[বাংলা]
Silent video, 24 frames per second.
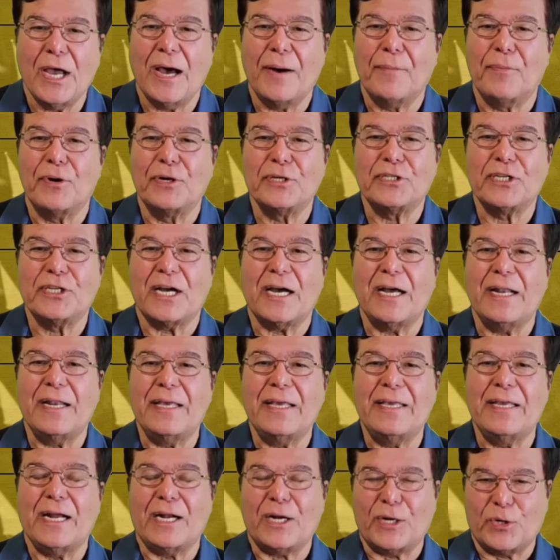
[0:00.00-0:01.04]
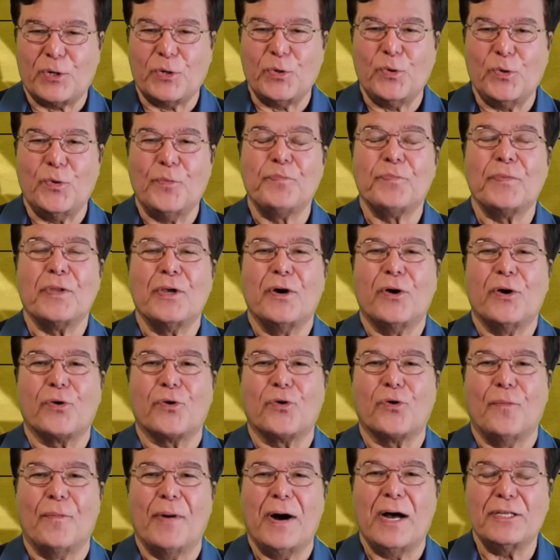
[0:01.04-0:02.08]
এবং যেখানে একটু
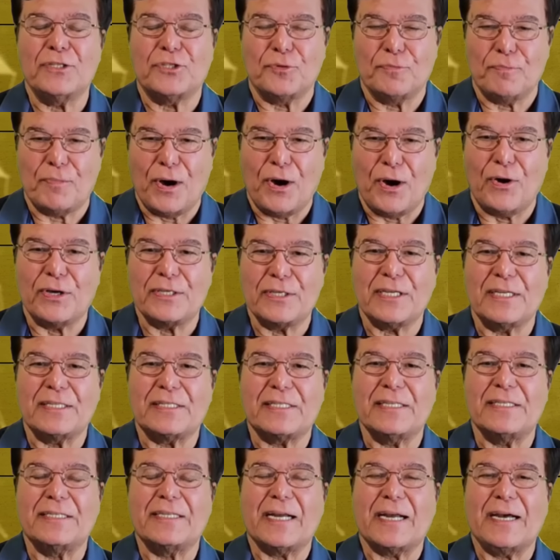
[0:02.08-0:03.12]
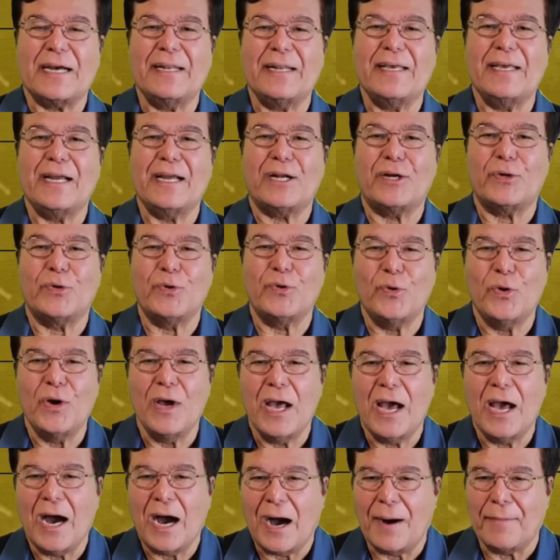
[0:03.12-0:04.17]
রোমাঞ্চ পাওয়া যাচ্ছে যেখানে একটু
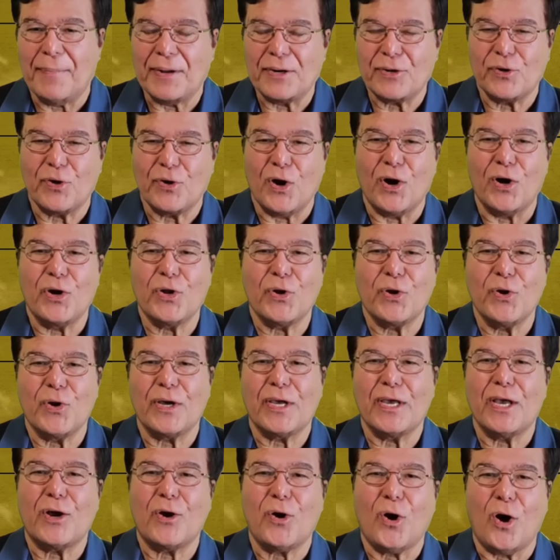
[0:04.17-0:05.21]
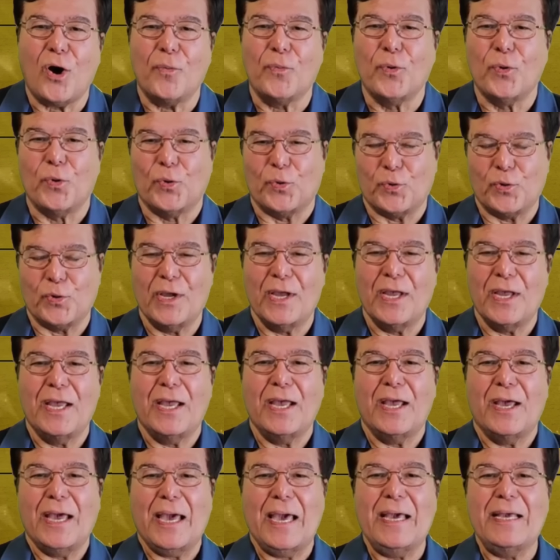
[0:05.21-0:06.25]
আবার রগ রগে খবর
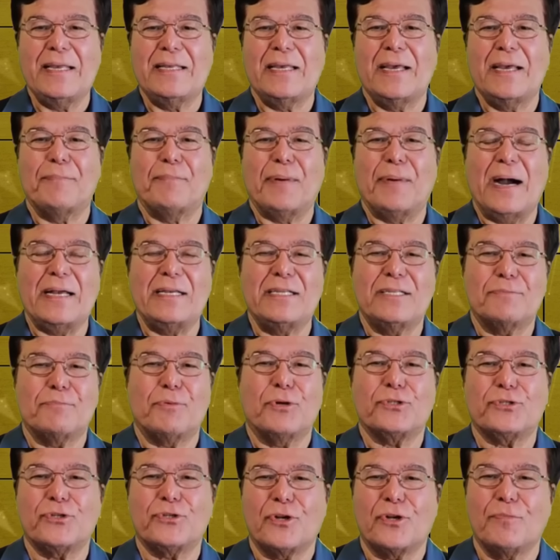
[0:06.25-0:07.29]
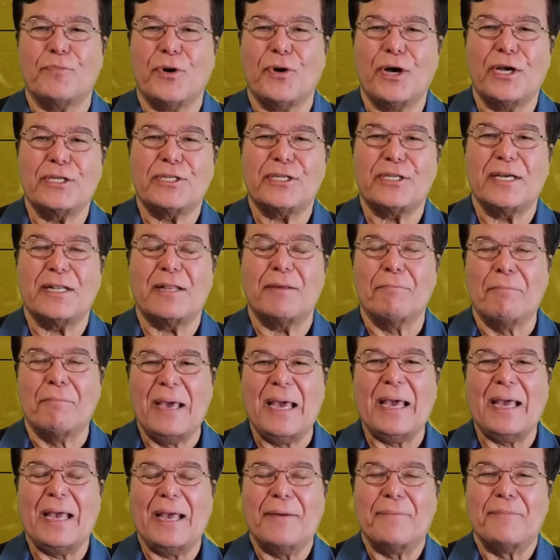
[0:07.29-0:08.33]
এই যে ২২ বছর বয়সের
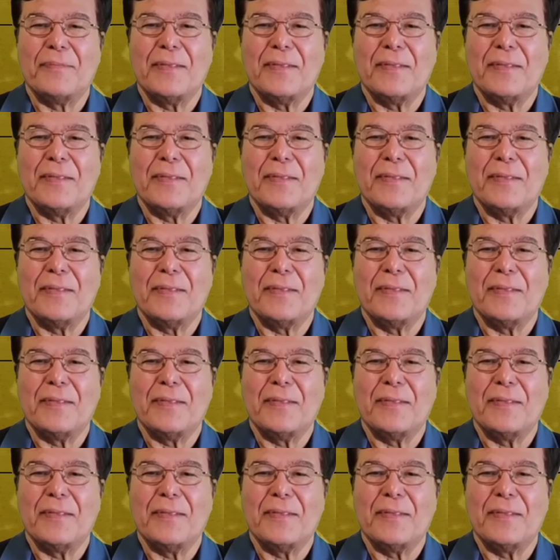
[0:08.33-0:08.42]
মেয়ে